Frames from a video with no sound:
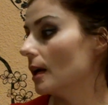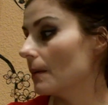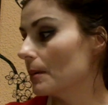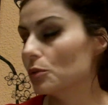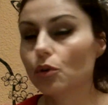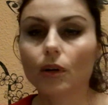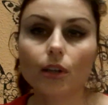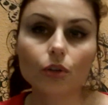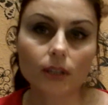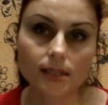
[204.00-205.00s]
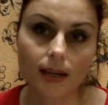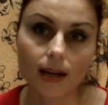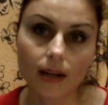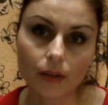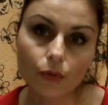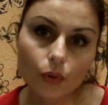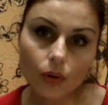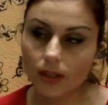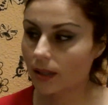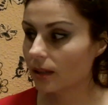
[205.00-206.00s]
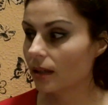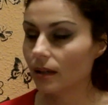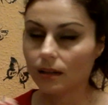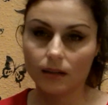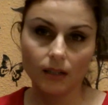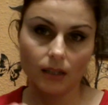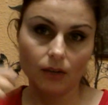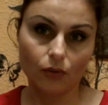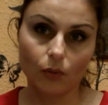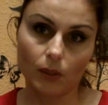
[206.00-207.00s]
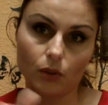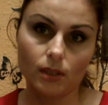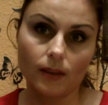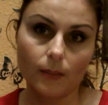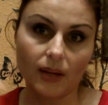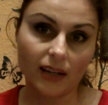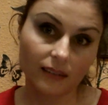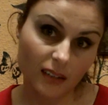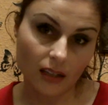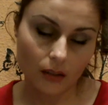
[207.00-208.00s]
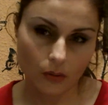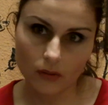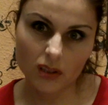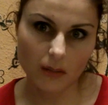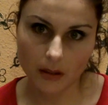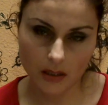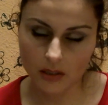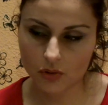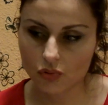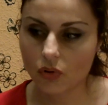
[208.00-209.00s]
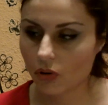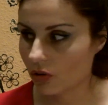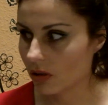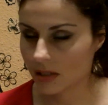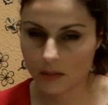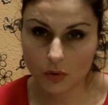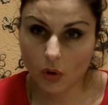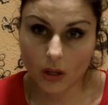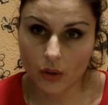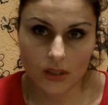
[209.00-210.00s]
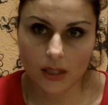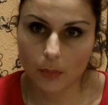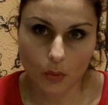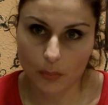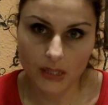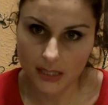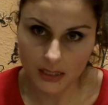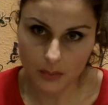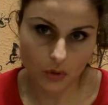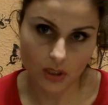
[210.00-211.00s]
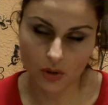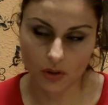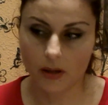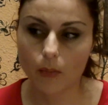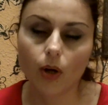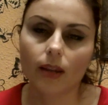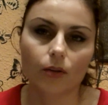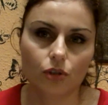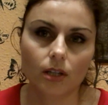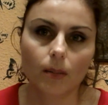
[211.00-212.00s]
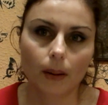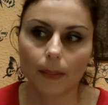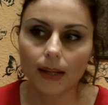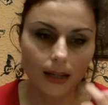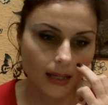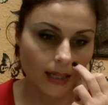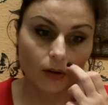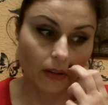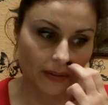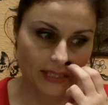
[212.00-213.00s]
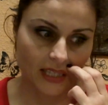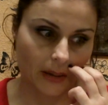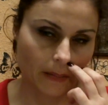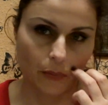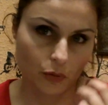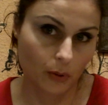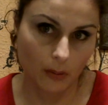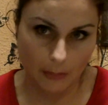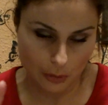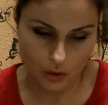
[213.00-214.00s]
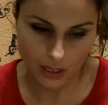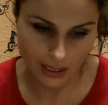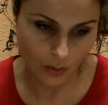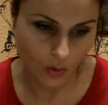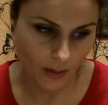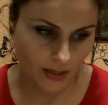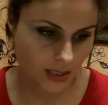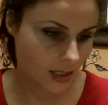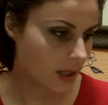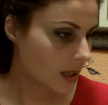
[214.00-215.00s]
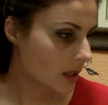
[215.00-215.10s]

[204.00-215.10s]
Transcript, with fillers: Habíamos cogido otras en Carrefour que tienen el formato este de pegatina y entonces la verdad es que eso es un rollo. Las, hemos cogido esas por prisas porque nos habíamos quedado sin el papel y lo necesitábamos, pero vamos, que nunca más.